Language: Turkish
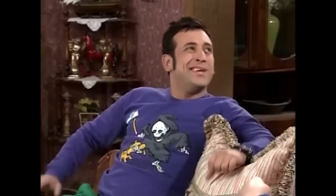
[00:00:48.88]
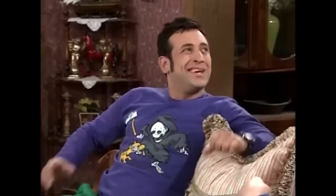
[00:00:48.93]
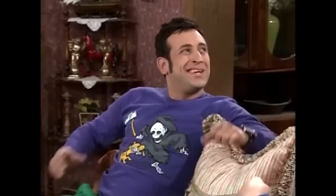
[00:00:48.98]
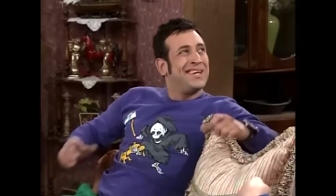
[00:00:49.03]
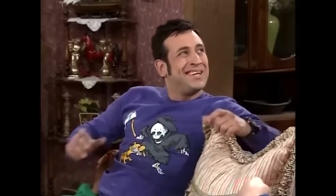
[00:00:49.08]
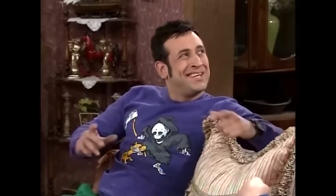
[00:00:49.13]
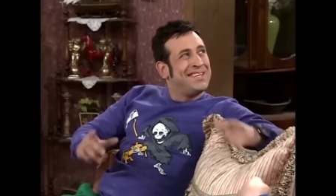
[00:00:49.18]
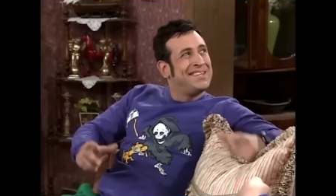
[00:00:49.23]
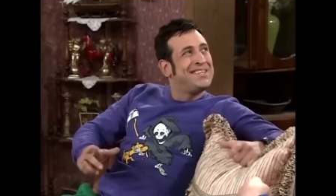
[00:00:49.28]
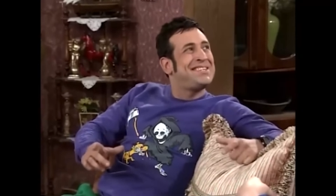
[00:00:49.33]

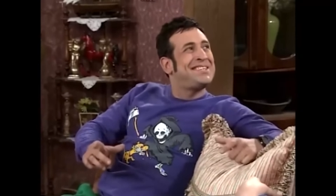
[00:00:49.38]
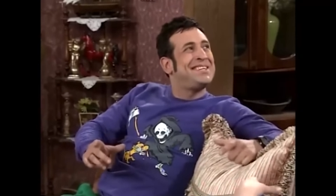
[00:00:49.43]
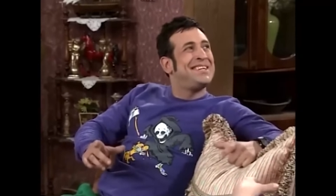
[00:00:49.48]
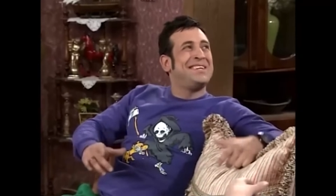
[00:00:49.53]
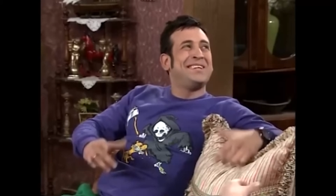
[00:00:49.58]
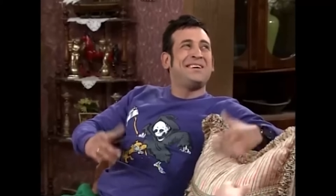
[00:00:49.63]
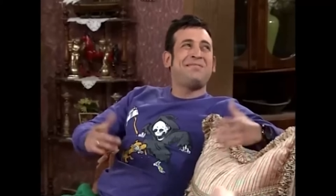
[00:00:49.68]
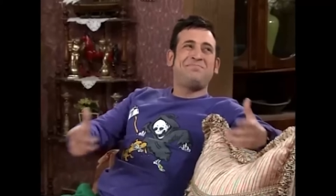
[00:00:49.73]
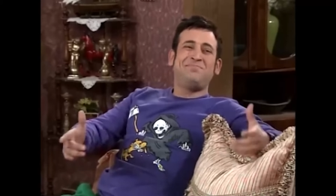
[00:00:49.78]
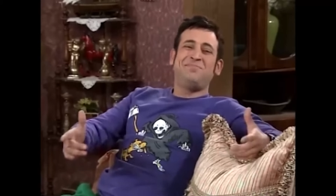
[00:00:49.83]
Ya
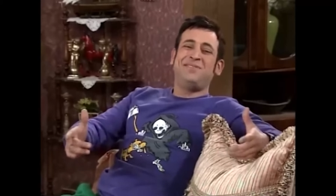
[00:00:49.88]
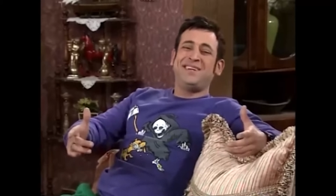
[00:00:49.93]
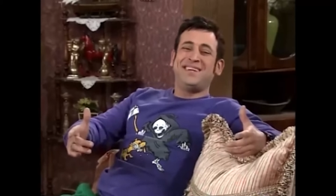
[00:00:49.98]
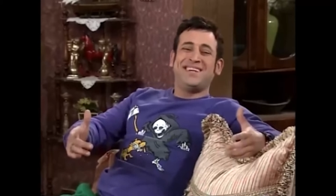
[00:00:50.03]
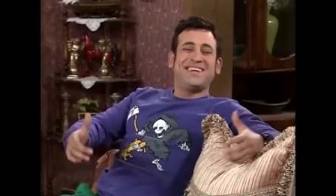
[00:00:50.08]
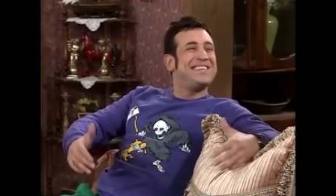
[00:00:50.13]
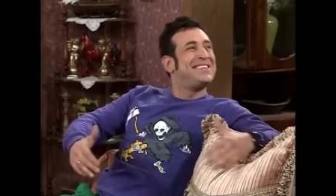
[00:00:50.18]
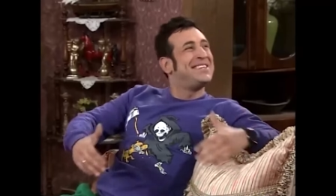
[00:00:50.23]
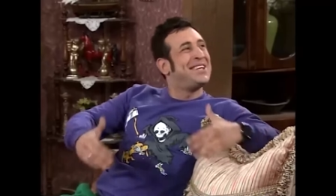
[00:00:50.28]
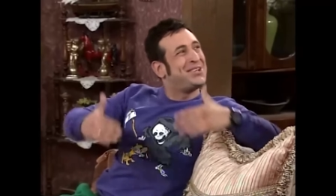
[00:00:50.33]
enişte yapma
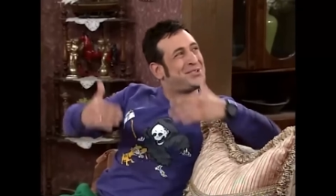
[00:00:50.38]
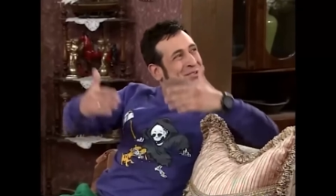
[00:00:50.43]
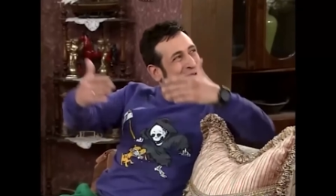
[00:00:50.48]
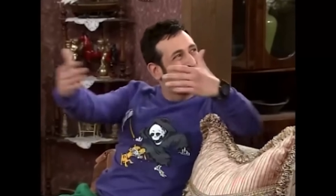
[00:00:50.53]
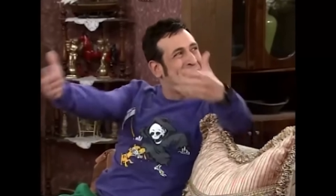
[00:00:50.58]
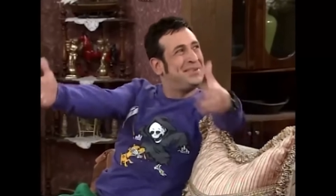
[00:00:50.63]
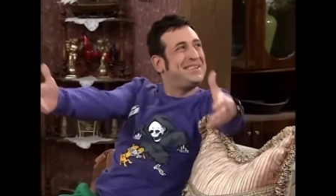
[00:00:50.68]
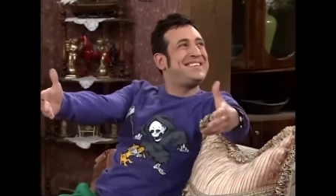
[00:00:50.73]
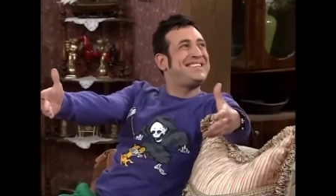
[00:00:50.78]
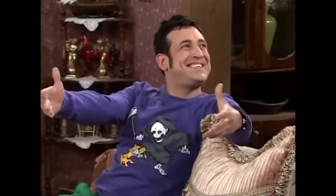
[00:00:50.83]
ya.
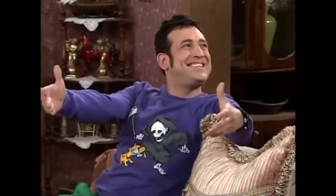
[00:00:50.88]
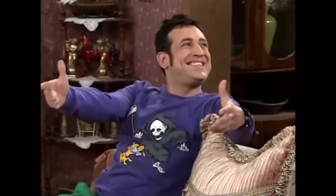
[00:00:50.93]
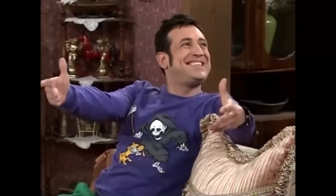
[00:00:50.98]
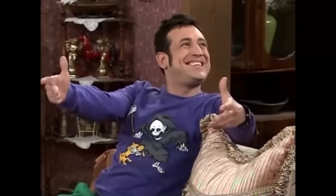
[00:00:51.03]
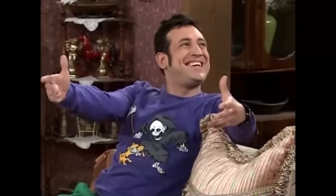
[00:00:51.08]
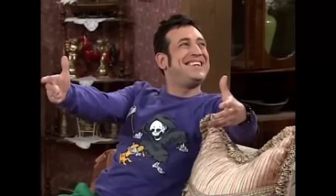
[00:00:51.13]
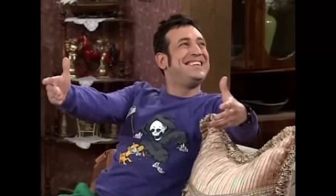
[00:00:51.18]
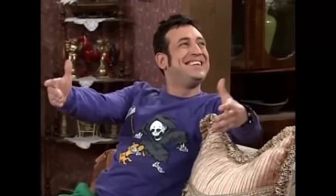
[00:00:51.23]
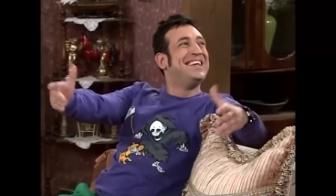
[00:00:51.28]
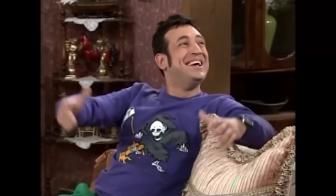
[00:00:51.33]
Tecrübelisin
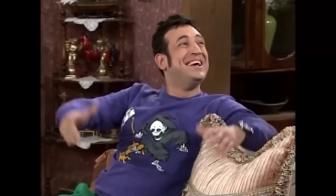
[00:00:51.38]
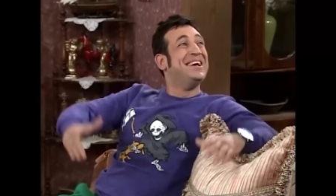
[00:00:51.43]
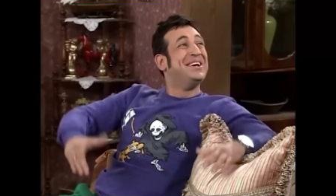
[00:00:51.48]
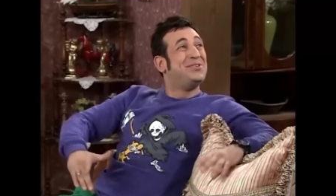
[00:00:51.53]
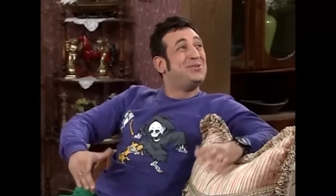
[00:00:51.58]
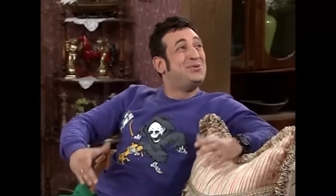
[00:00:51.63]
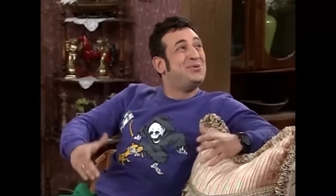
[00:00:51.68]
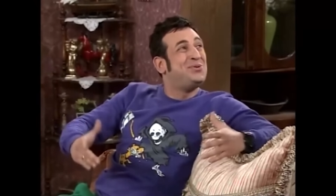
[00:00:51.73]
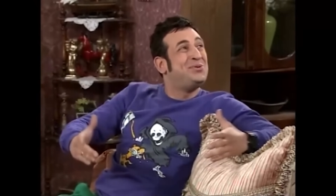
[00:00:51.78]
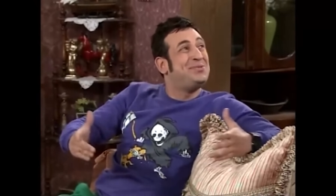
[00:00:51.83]
sen.
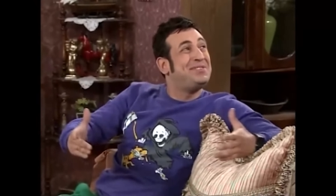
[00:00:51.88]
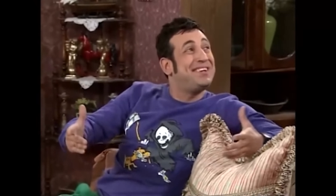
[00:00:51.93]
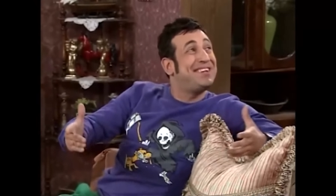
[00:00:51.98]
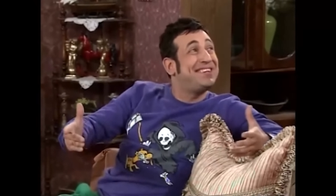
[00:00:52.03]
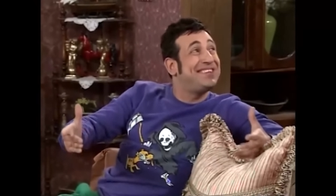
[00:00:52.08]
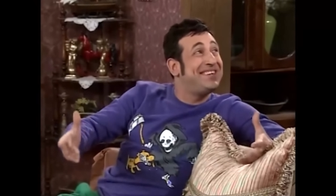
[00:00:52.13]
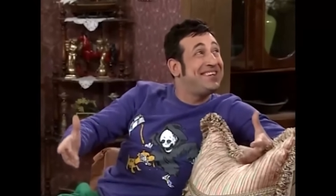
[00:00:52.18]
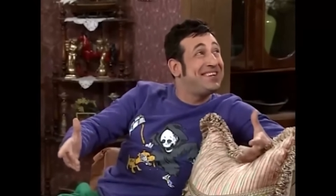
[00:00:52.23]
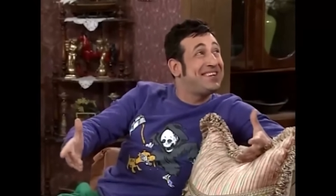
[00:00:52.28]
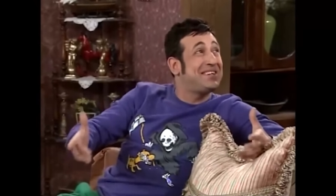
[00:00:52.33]

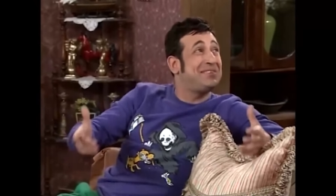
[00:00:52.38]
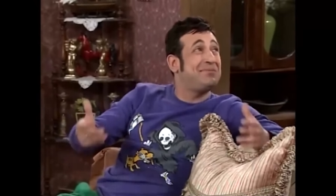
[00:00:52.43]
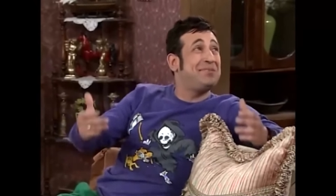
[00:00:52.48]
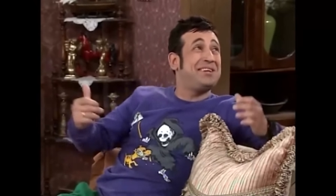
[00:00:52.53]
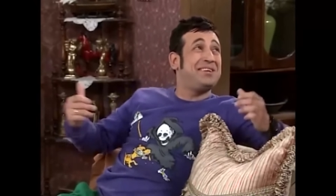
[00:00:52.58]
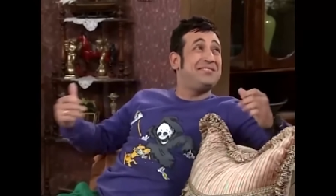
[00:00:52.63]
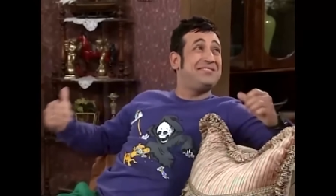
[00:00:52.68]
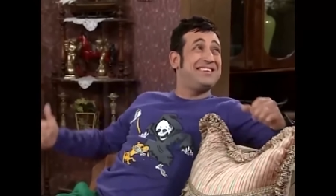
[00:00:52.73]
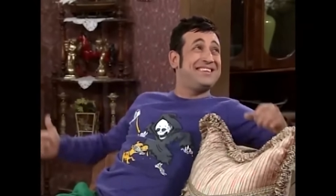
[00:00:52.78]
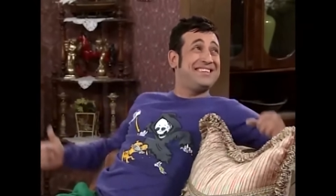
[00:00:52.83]
Düğünlerde de
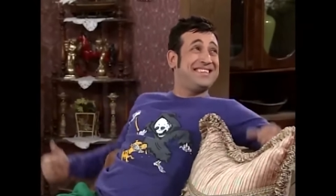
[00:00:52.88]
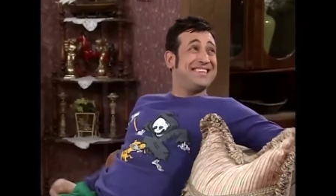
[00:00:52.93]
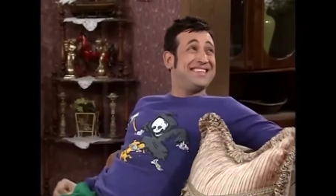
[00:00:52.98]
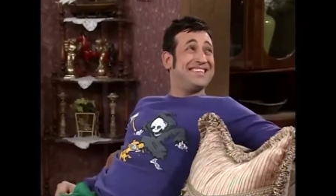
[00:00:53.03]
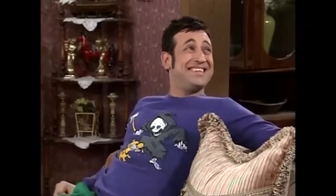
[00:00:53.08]
kamera var.